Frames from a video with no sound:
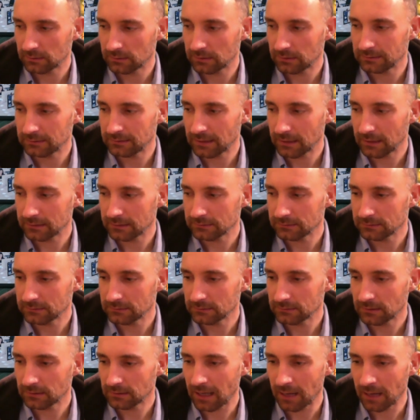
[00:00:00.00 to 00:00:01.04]

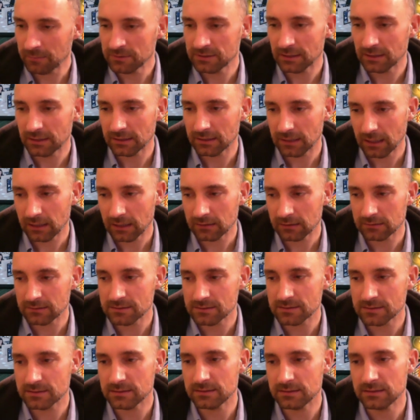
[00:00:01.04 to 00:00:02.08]
Dann habe ich ja gedacht,
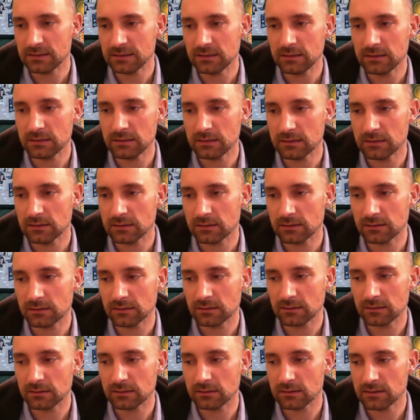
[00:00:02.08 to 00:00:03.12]
dass die
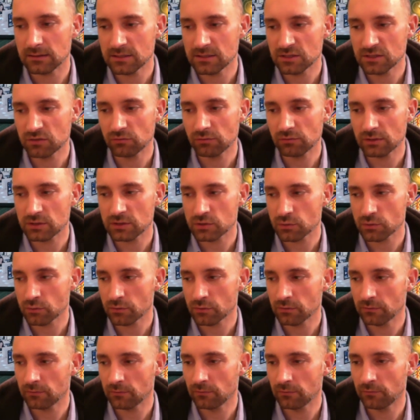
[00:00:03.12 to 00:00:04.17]

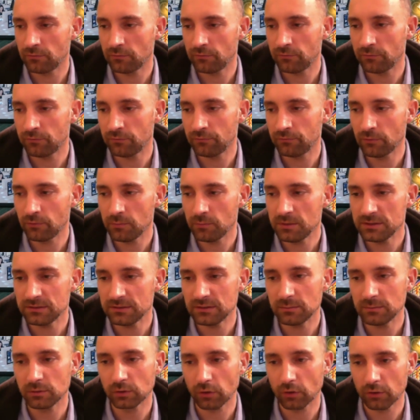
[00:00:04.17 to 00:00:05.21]
Situation für mich die
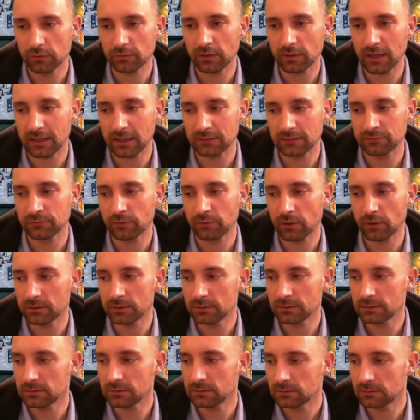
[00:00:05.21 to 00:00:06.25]
Bedeutung hat
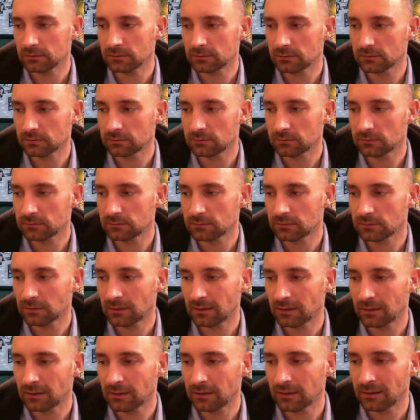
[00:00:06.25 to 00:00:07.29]
von,
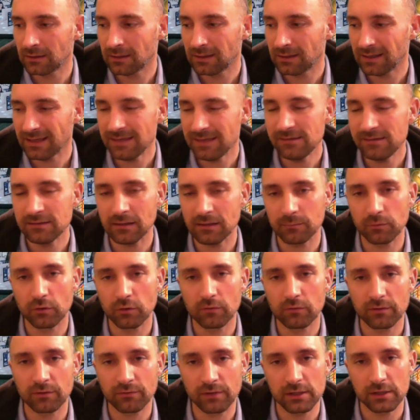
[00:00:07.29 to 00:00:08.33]
ich habe
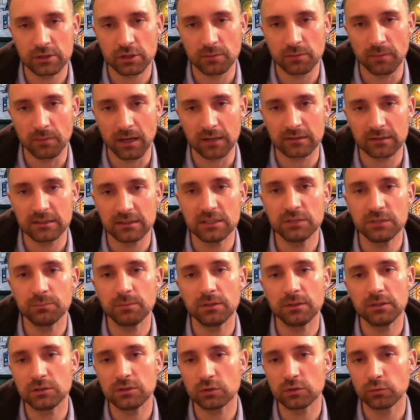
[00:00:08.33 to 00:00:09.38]
irgendwas falsch gemacht, ich
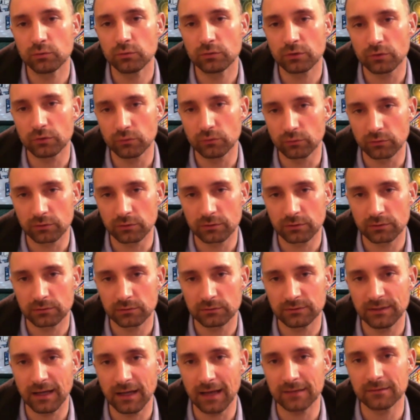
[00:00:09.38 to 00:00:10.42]
bin nicht gut genug,
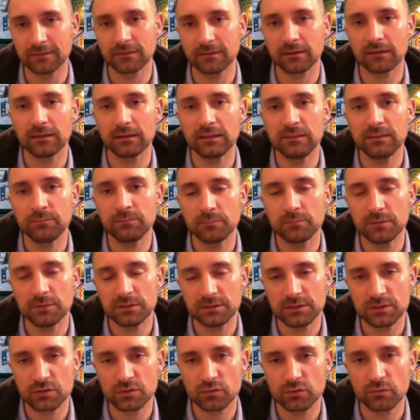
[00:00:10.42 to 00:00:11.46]
der andere liebt mich
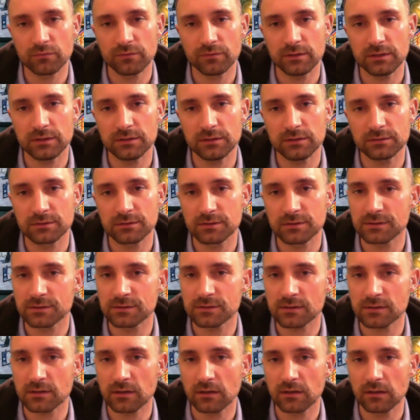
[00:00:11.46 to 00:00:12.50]
nicht so, wie ich
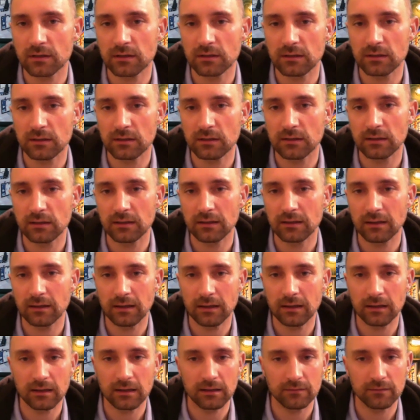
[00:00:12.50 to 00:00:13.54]
das,
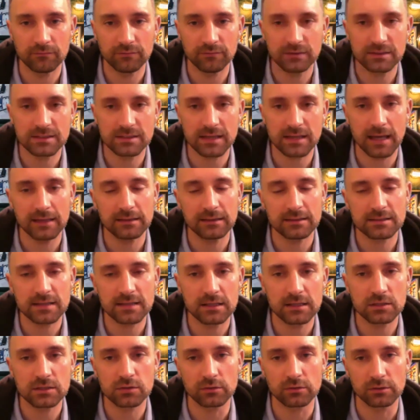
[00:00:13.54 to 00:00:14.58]
wie das eigentlich
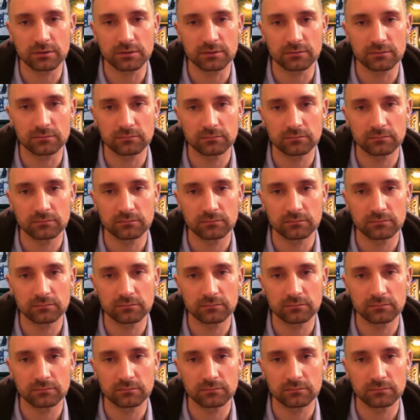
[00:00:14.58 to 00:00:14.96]
sein sollte.